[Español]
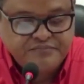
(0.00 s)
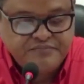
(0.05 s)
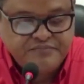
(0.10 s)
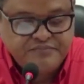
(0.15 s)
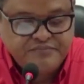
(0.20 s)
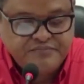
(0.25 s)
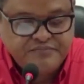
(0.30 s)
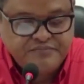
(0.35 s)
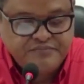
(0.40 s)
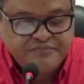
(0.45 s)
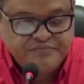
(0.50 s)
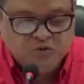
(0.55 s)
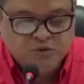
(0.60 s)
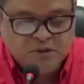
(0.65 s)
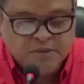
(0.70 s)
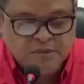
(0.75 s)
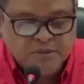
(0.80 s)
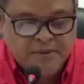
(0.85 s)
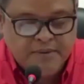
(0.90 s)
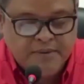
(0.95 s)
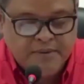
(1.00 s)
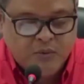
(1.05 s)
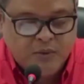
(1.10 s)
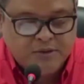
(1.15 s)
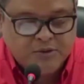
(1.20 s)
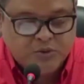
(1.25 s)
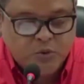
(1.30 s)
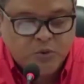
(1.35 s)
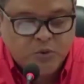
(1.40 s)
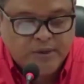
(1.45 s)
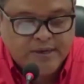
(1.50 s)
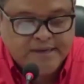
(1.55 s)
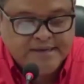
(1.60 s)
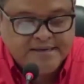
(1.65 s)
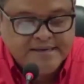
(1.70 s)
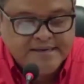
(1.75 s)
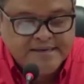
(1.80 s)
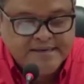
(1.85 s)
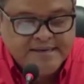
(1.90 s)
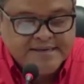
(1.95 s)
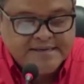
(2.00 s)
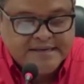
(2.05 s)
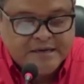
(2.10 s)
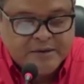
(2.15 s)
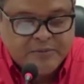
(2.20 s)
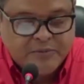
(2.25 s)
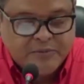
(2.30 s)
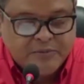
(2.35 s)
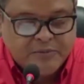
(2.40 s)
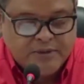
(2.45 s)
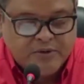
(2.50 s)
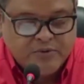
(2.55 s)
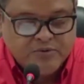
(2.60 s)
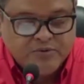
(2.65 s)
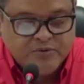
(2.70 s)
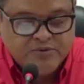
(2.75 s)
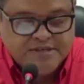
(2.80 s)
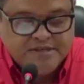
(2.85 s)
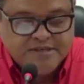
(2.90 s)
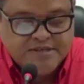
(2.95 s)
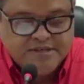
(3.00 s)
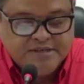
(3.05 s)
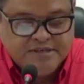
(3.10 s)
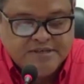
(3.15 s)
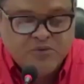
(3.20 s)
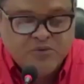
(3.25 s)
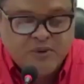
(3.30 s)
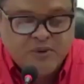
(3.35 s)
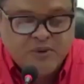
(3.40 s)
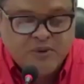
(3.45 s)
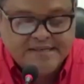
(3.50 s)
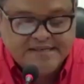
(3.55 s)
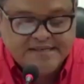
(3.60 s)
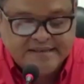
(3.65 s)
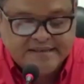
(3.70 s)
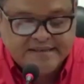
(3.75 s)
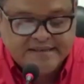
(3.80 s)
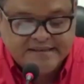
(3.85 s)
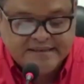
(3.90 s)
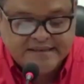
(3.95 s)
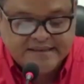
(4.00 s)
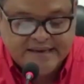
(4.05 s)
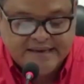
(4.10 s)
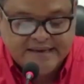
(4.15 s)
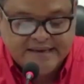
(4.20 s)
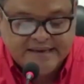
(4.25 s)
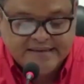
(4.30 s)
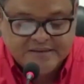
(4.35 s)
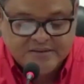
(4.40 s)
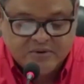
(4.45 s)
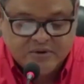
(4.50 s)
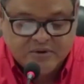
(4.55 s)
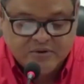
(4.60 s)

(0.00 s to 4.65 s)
En las últimas 24 horas se reportaron 61 accidentes de tránsito,